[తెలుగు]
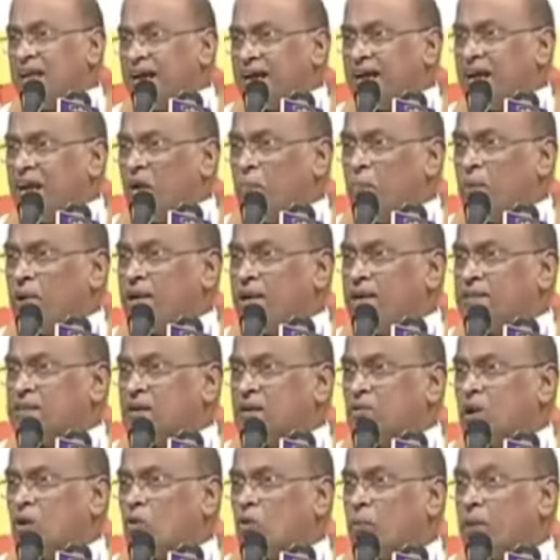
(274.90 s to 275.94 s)
ఈ లెక్కలు ఎప్పటికీ
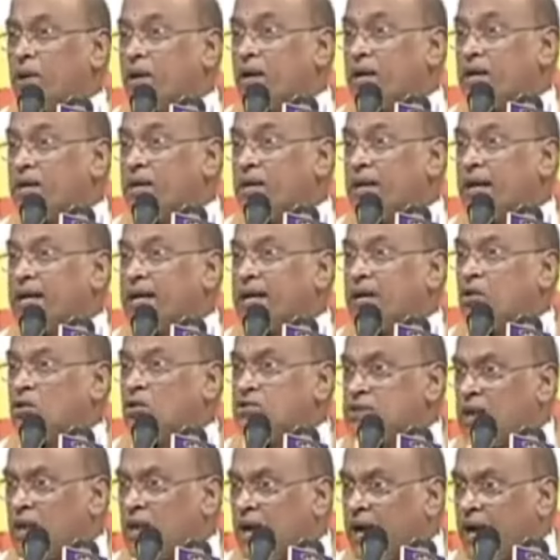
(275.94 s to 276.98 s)
తెమలవు పైగా ఈ లెక్కలో
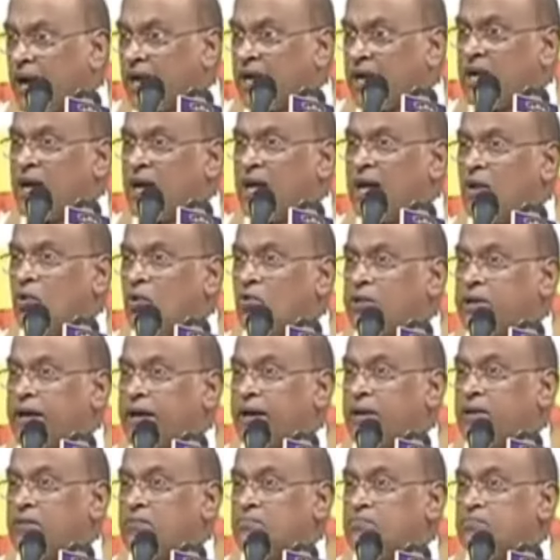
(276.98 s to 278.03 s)
చాలా అహంకారాలు
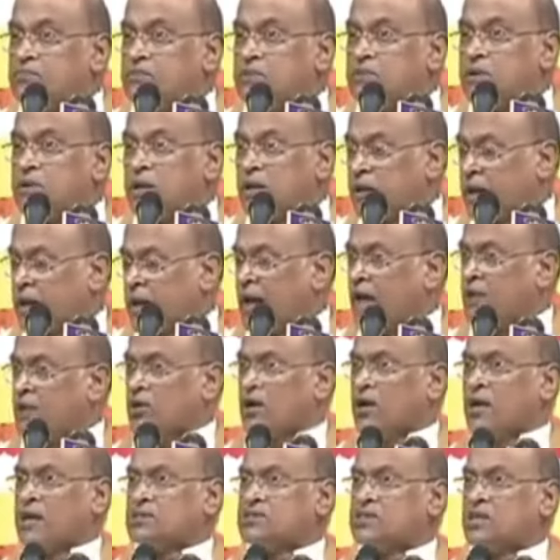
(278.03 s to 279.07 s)
ఉంటాయి నేను
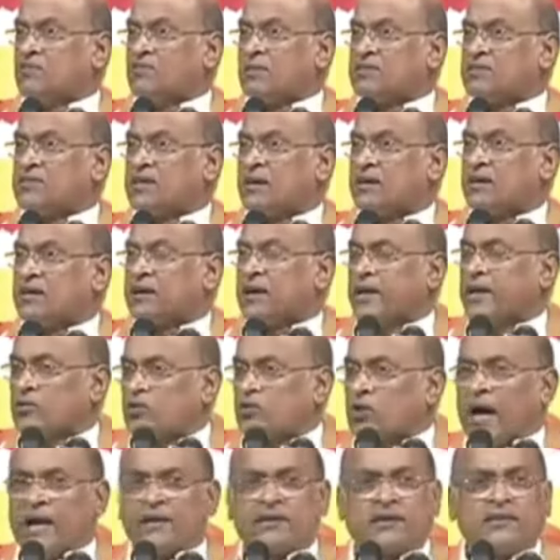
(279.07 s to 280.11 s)
ఏటా కాశీ పెడతానంటాడు
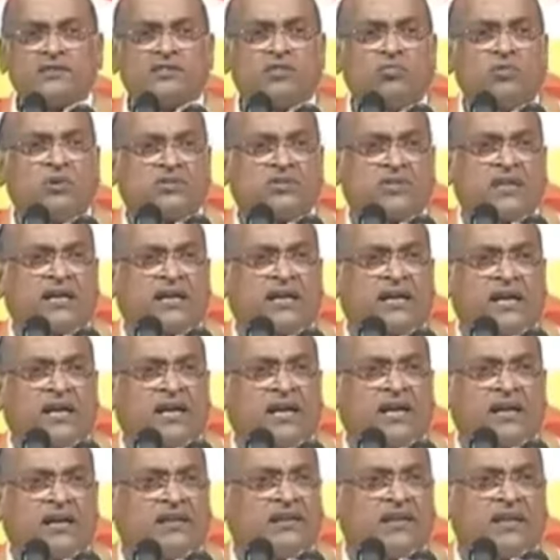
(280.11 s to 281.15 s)
ఎందుకు ఆర్టీసీ బస్ స్టాండ్కి
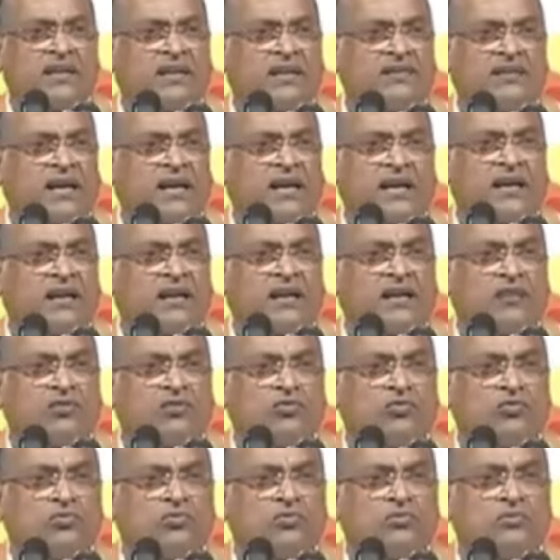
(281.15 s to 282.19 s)
వెళ్ళడానికి దీనికి తేడా ఏం
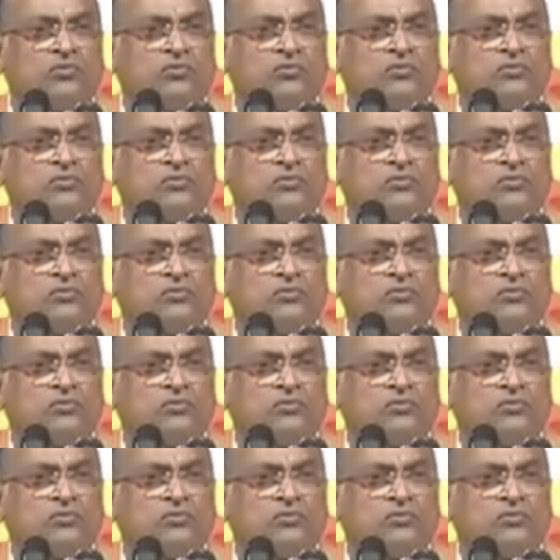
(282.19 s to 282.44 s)
లేదు